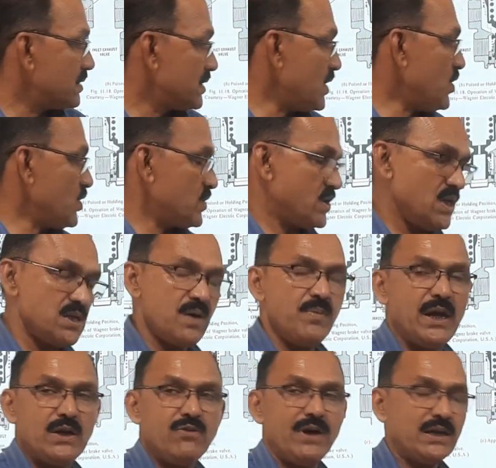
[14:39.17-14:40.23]
जो जैसा
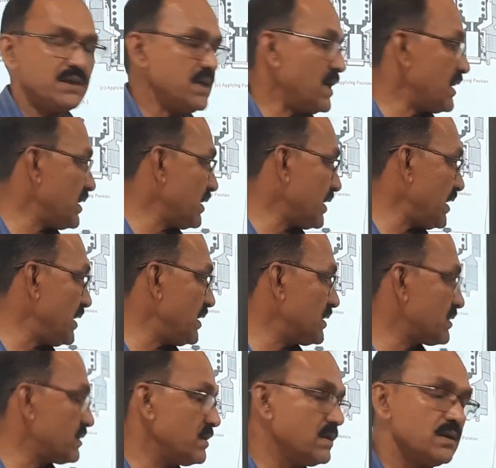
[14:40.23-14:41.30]
मैन्युफैक्चरर के
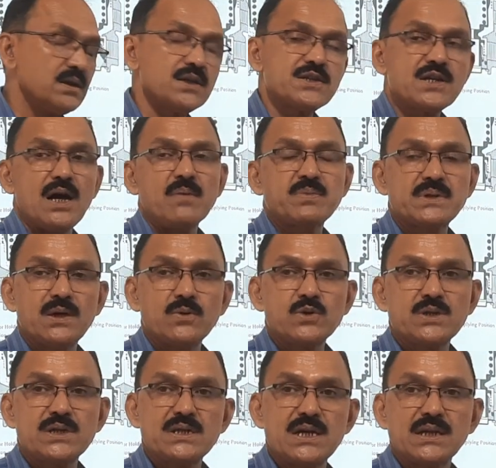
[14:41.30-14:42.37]
हिसाब से
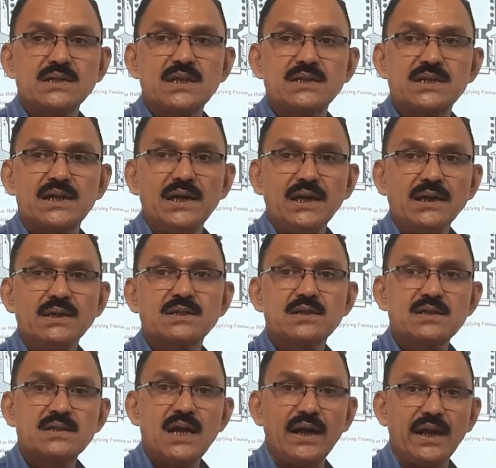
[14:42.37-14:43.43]
उसने जैसे इसकी
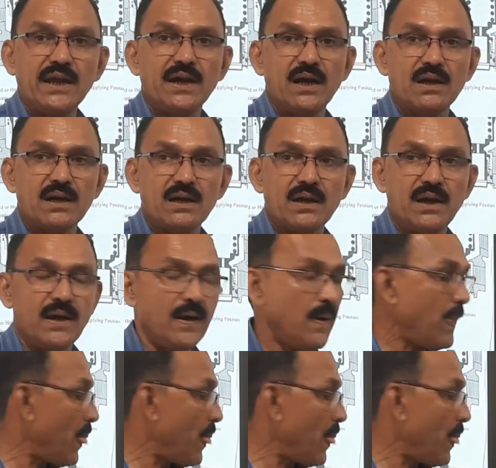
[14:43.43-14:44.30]
सेटिंग कर रखी